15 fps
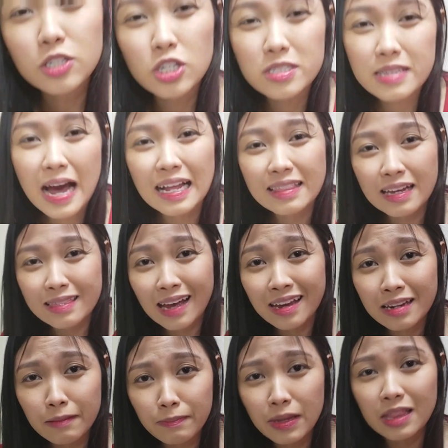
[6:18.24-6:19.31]
just add a
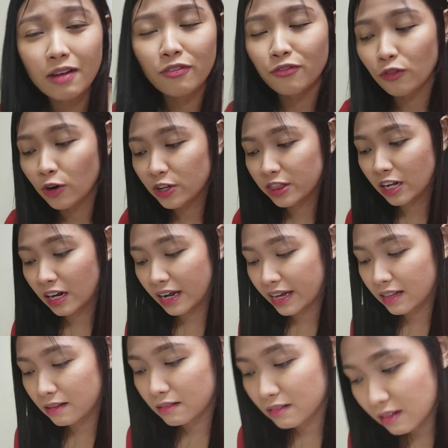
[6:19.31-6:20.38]
tiny bit of water
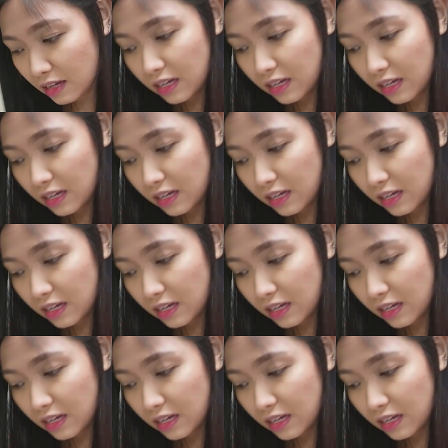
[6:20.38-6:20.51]
and